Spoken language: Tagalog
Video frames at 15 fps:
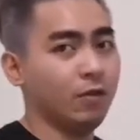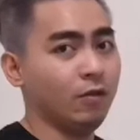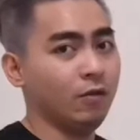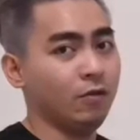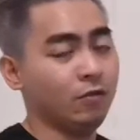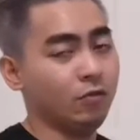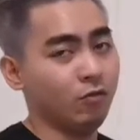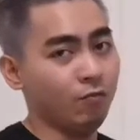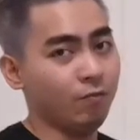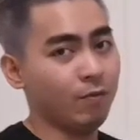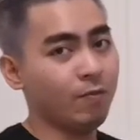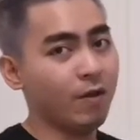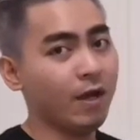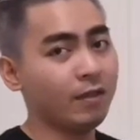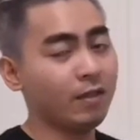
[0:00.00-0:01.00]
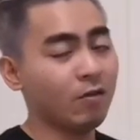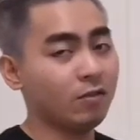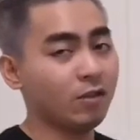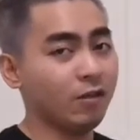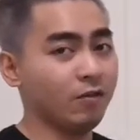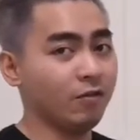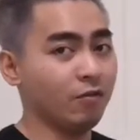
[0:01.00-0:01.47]
So, papakita ko sa
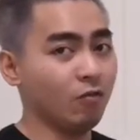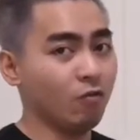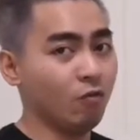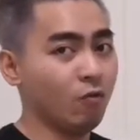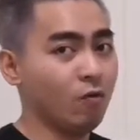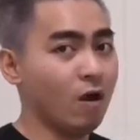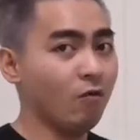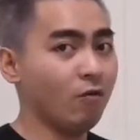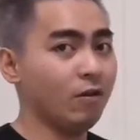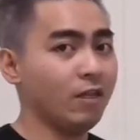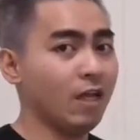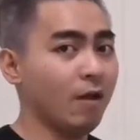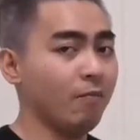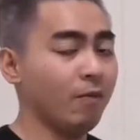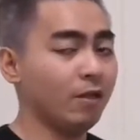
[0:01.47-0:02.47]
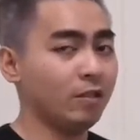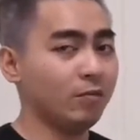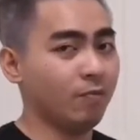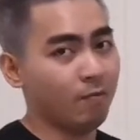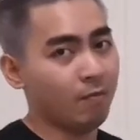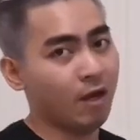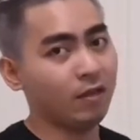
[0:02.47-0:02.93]
inyo. Kukuha ko ng dumbbells,
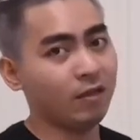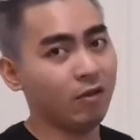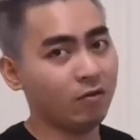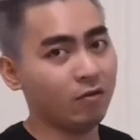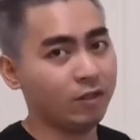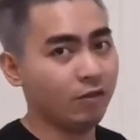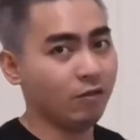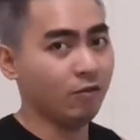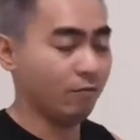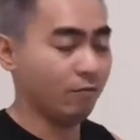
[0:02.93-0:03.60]
papakita ko sa inyo.